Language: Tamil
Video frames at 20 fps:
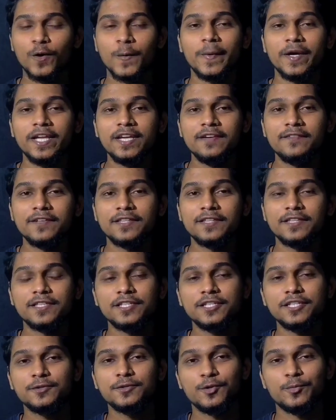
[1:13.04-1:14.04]
ஒரு பையன்
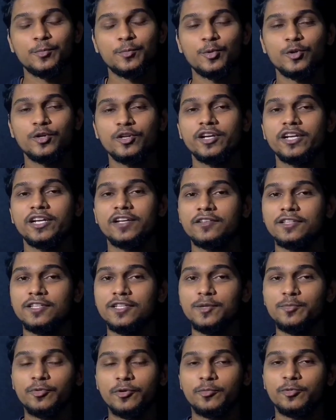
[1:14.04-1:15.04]
வந்து ஒரு பொண்ணுக்கிட்ட
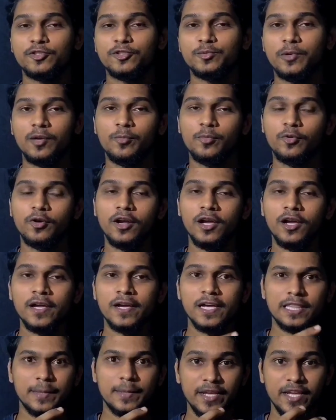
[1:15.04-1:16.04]
வந்து ப்ரப்போஸ் பண்ண
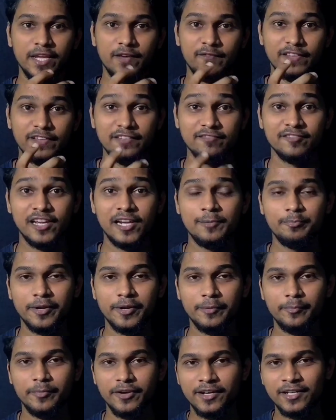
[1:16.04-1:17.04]
போகிறான் அந்த பையன் வந்து வெல்
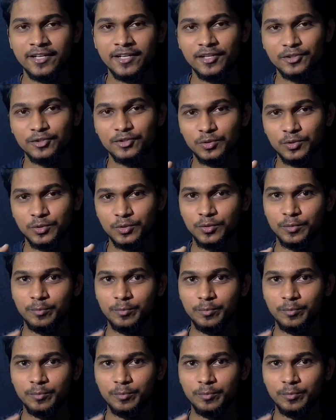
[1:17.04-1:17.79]
ப்ரிப்பேர்ட் ஸோ